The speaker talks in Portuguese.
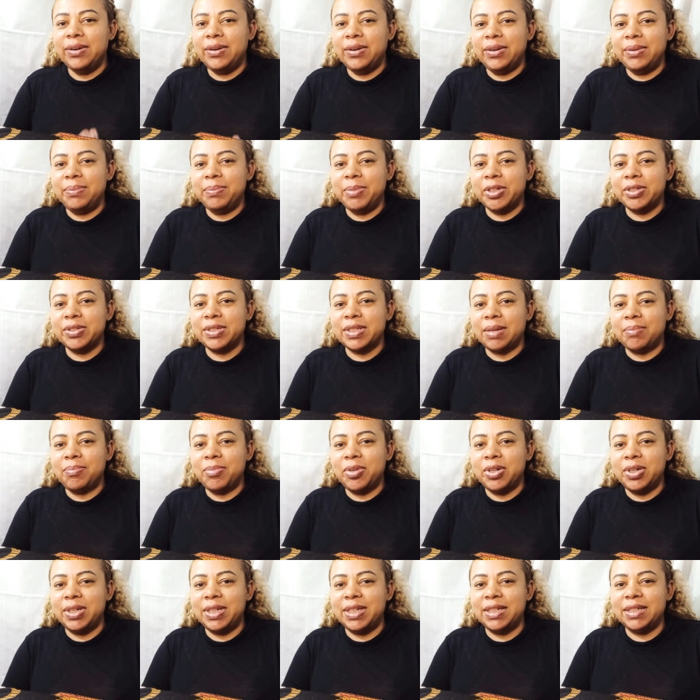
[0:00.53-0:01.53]
Oi, meus
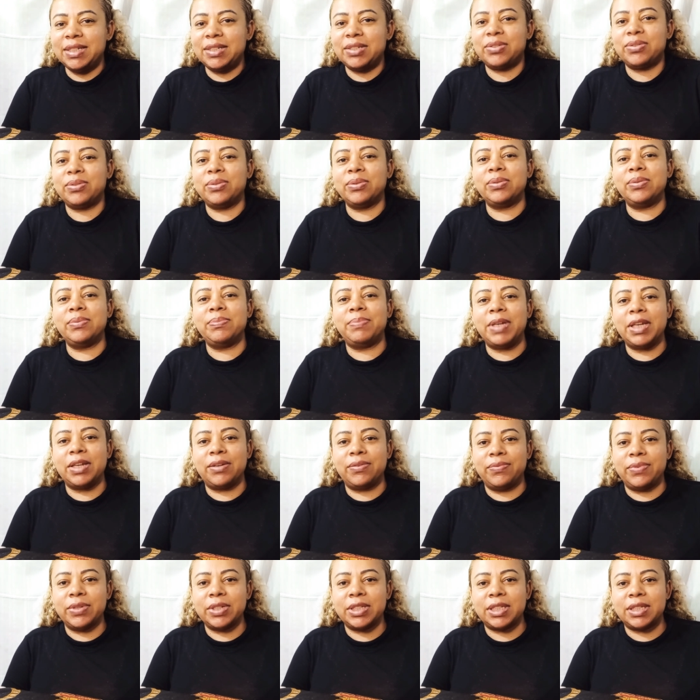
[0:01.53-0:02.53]
amores, tudo
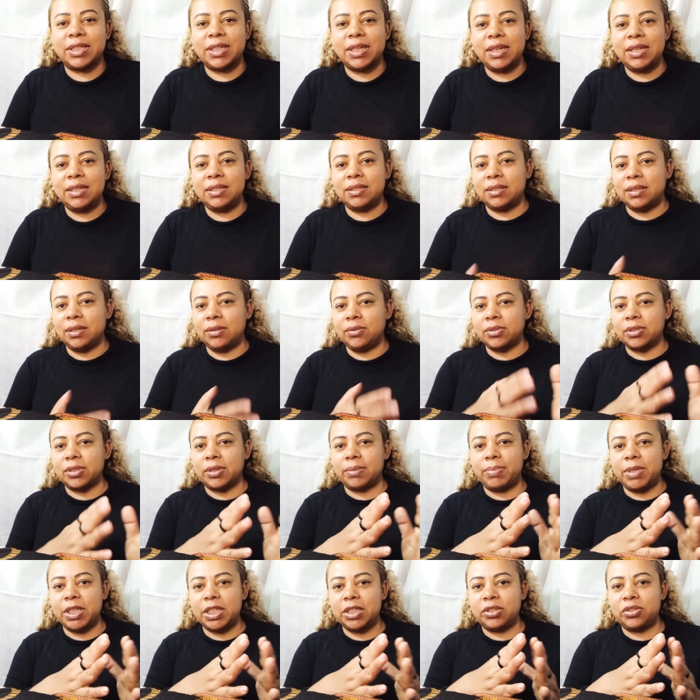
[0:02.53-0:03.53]
bem com vocês?
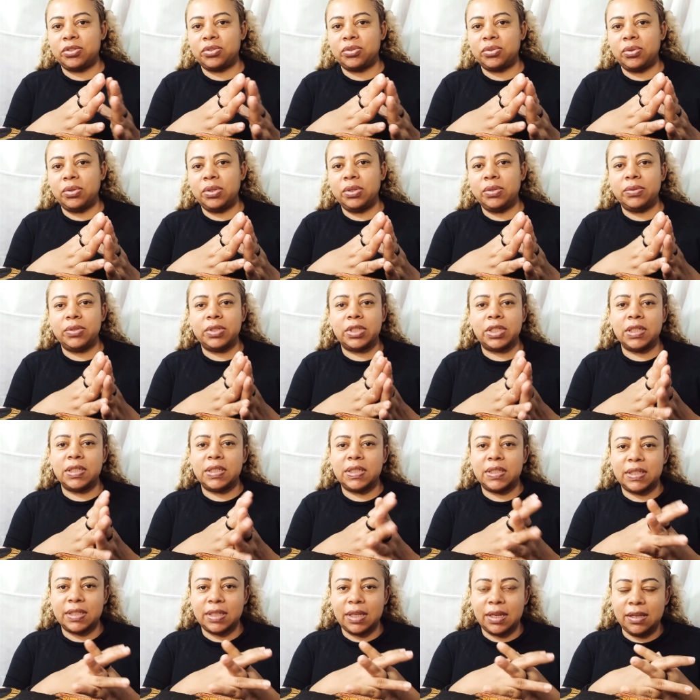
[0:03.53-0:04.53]
Deus abençoe hoje
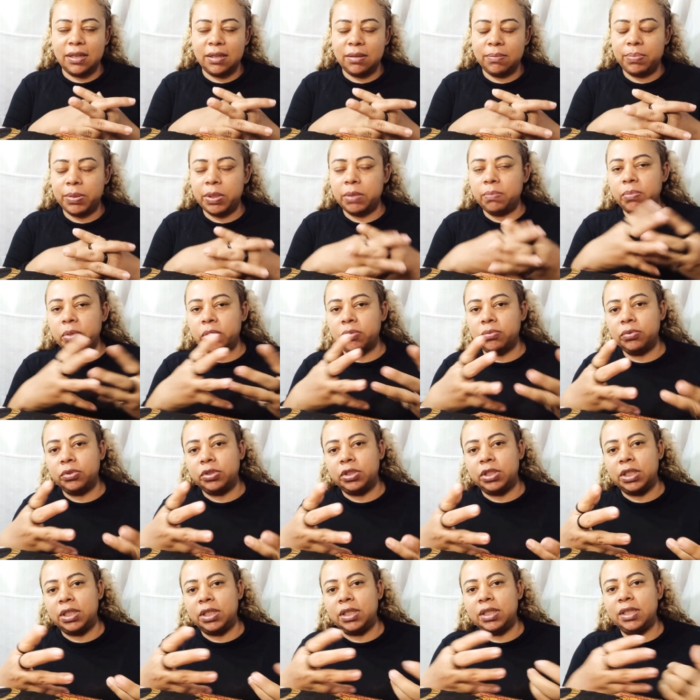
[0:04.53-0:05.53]
sempre. Bom
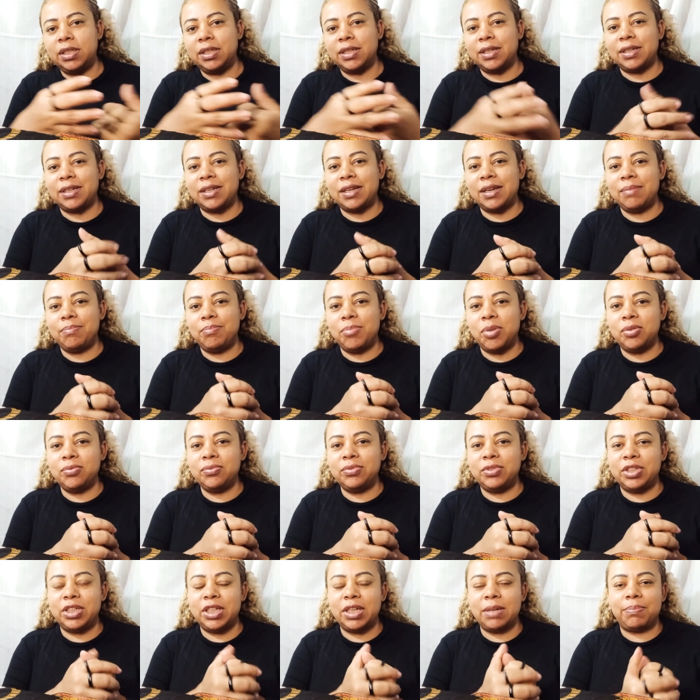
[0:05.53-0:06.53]
dia, né?
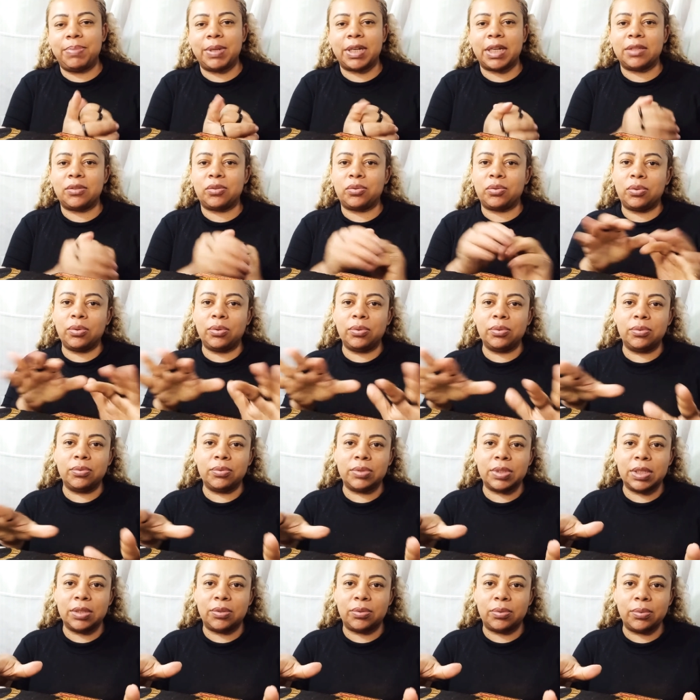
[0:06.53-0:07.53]
Bom dia para
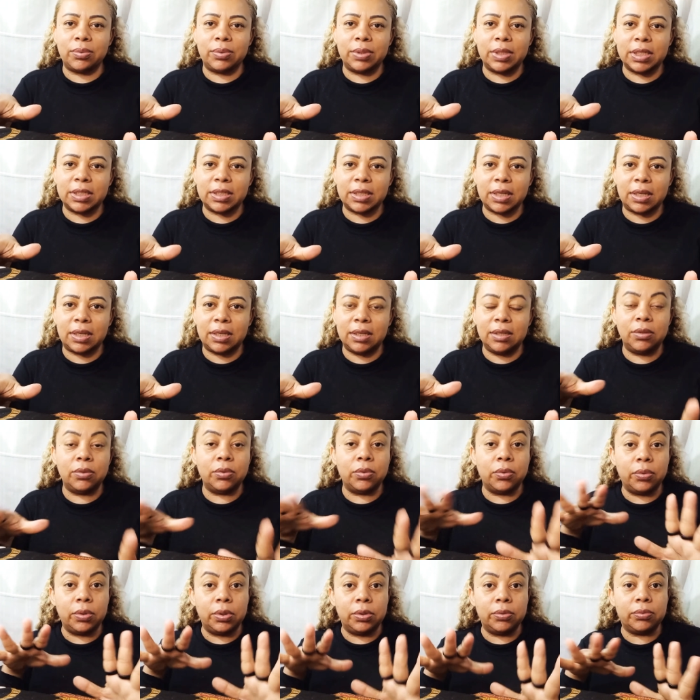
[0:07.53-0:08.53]
todos e todas aqui
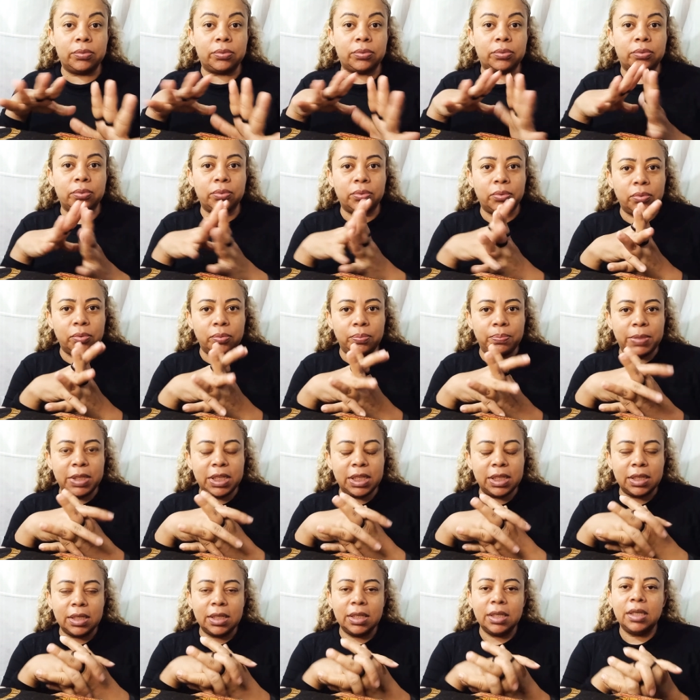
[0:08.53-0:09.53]
no
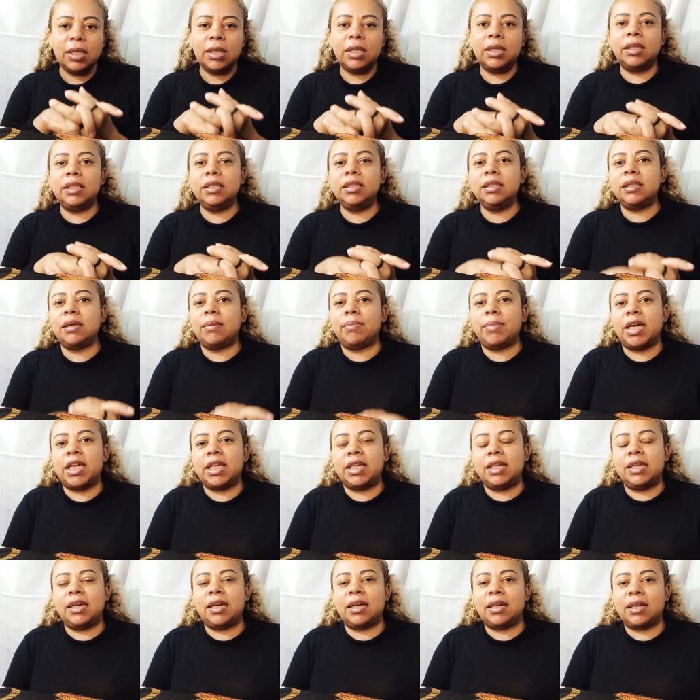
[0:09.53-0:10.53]
YouTube. Linda
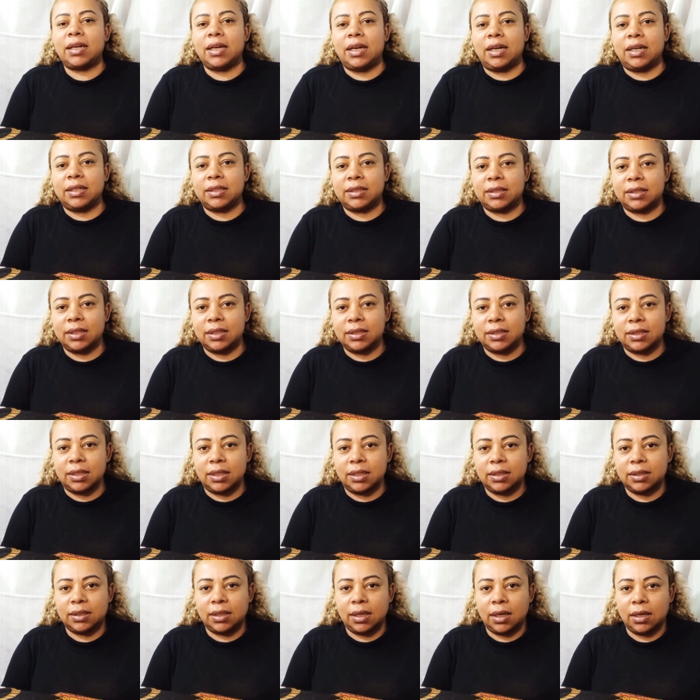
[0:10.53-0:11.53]
Maria Carta
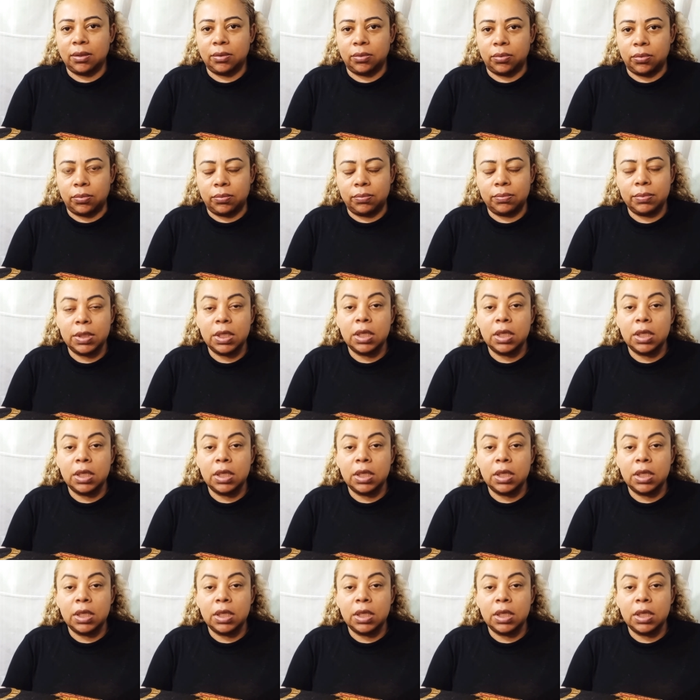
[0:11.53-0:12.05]
Zetaro.